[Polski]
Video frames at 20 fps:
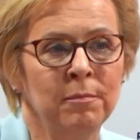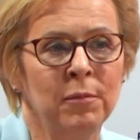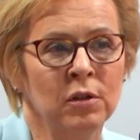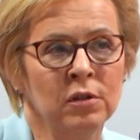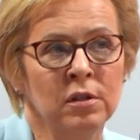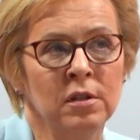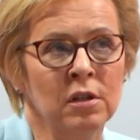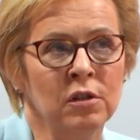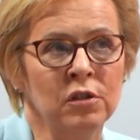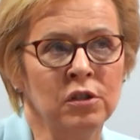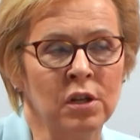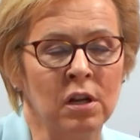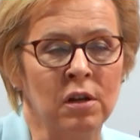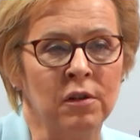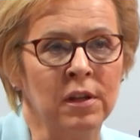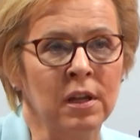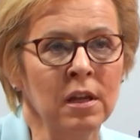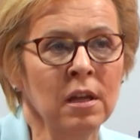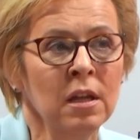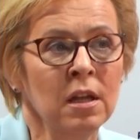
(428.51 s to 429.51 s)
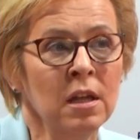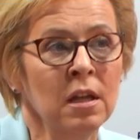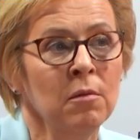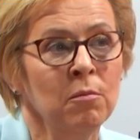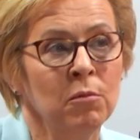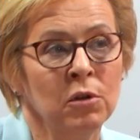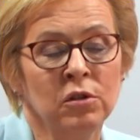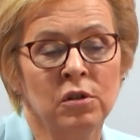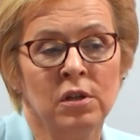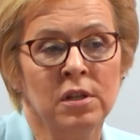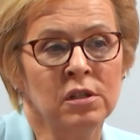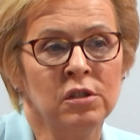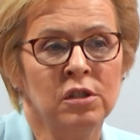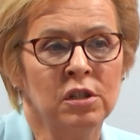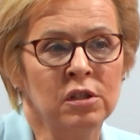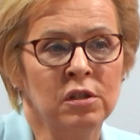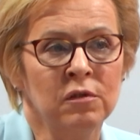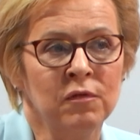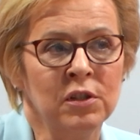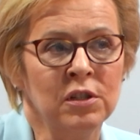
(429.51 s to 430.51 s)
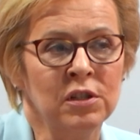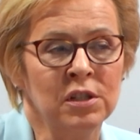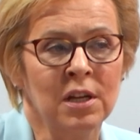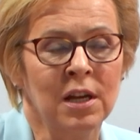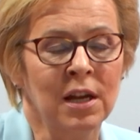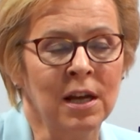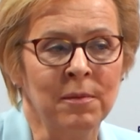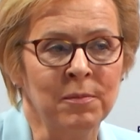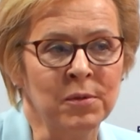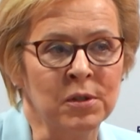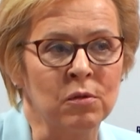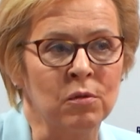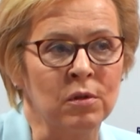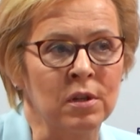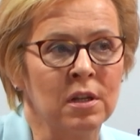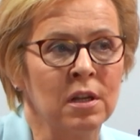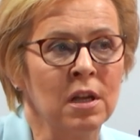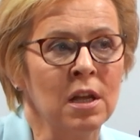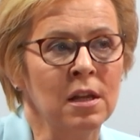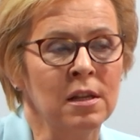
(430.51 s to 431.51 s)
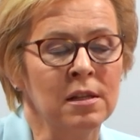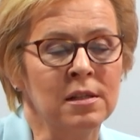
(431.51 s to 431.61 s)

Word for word: podnoszony, bo to jest rzeczywiście absurd.